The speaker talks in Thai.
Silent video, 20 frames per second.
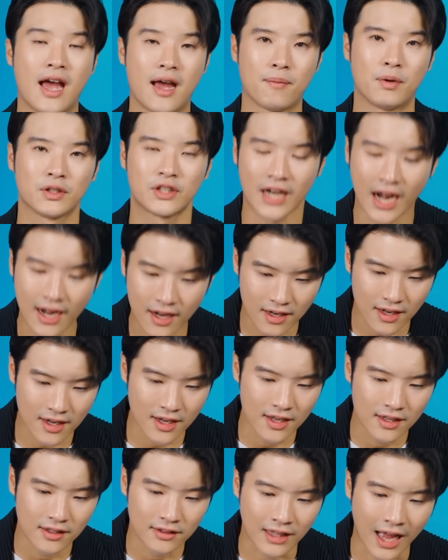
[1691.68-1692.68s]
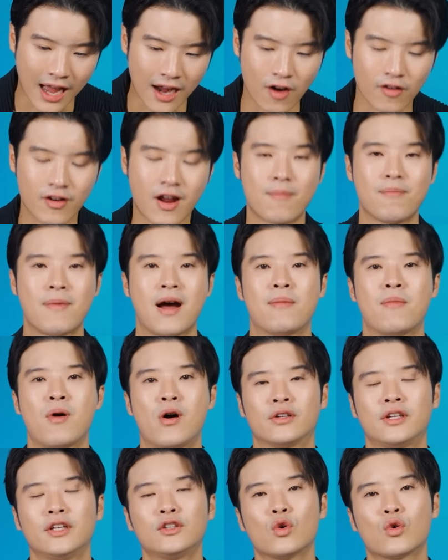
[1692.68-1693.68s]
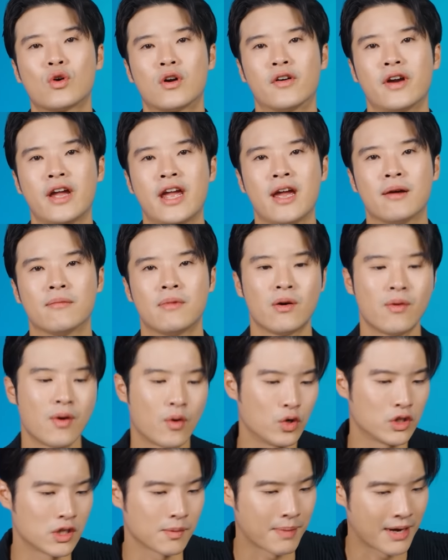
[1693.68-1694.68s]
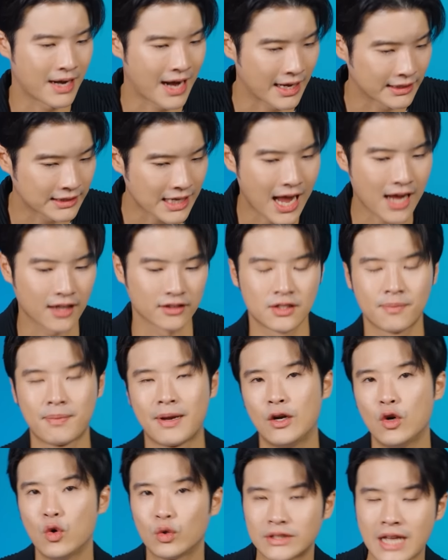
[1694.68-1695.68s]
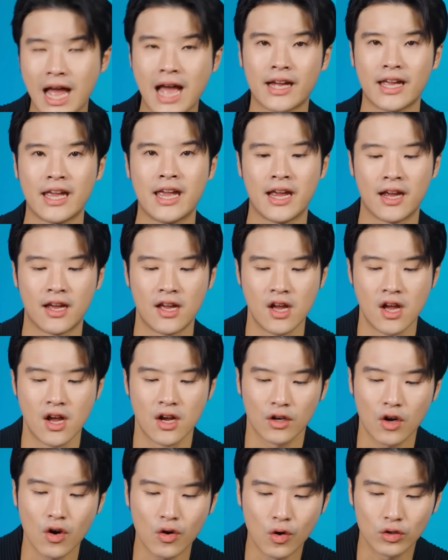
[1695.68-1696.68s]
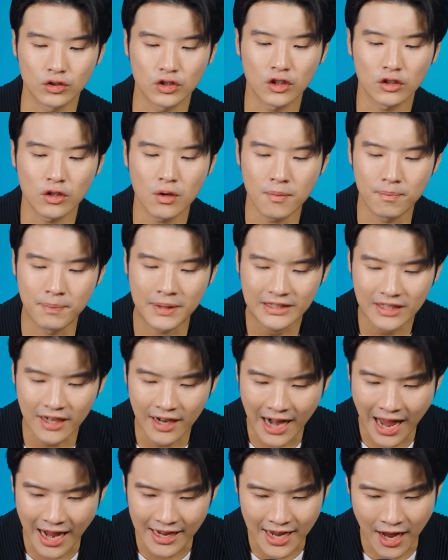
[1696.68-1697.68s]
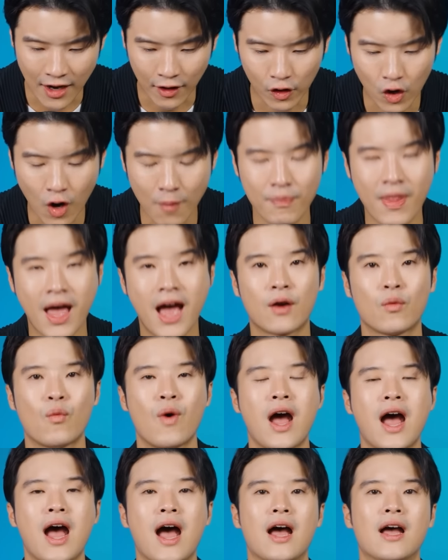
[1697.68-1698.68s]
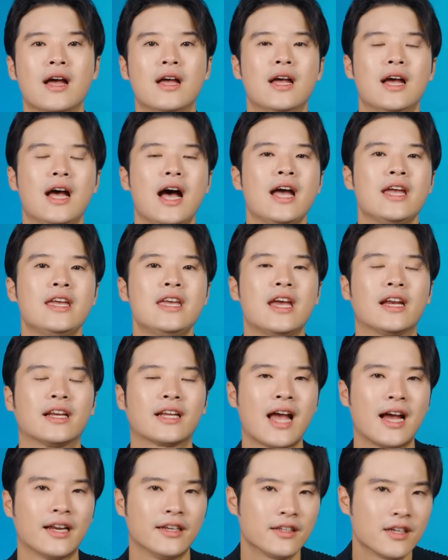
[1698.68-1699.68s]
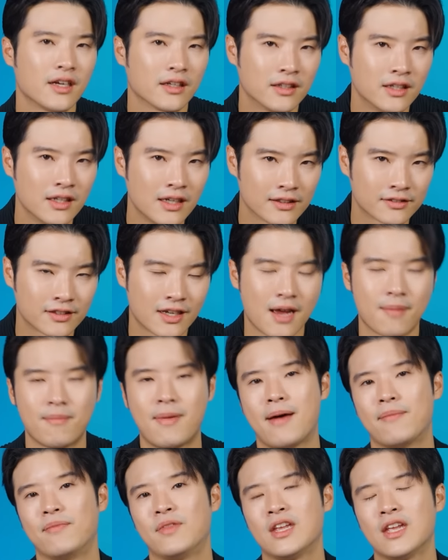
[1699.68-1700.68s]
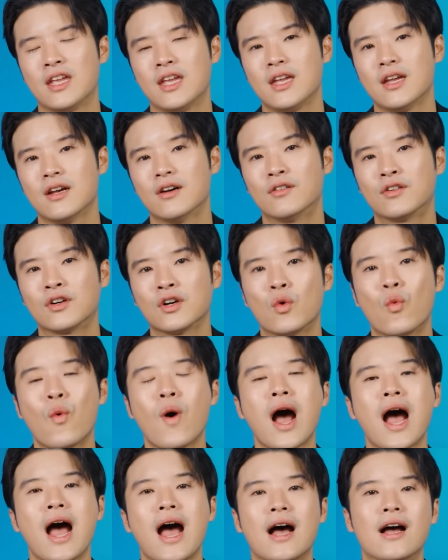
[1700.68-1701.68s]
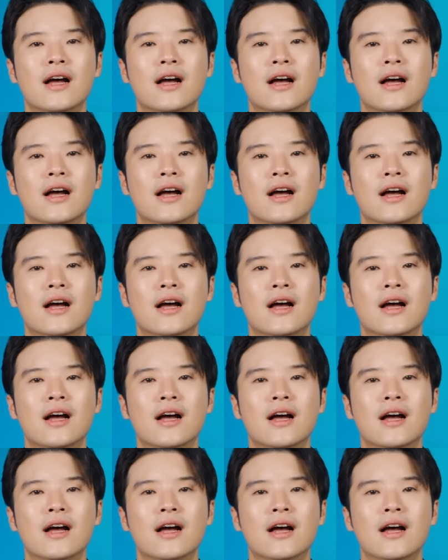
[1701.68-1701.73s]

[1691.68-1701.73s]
เพราะฉะนั้นถ้าเรากลับมามองที่ตัวของเราเองไม่ว่าคุณจะเป็นนายจ้างจะเป็นลูกจ้างเองก็คงจะต้องพิจารณาอย่างรอบด้านว่าไอเหตุการณ์ที่เกิดขึ้นลักษณะแบบนี้หรือว่า